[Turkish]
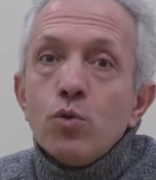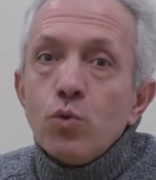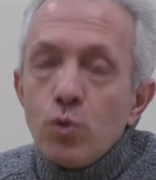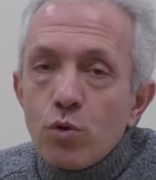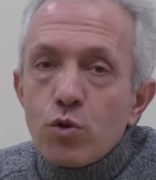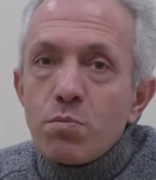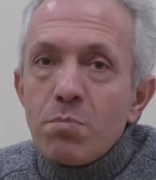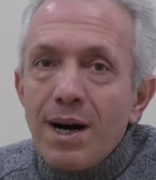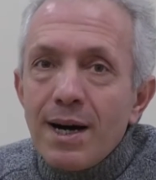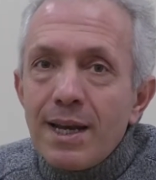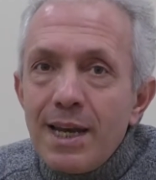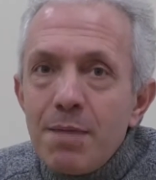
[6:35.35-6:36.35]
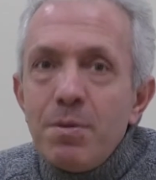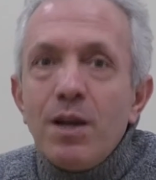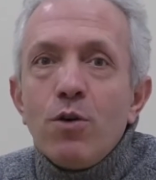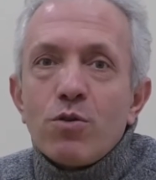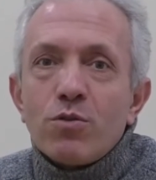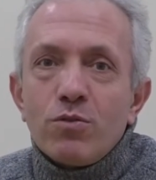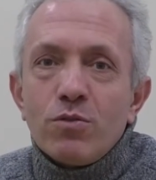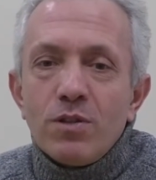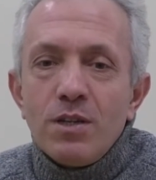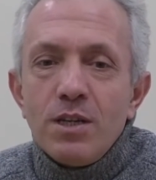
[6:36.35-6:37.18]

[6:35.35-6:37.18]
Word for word: Ulus mahalle bile yoktur.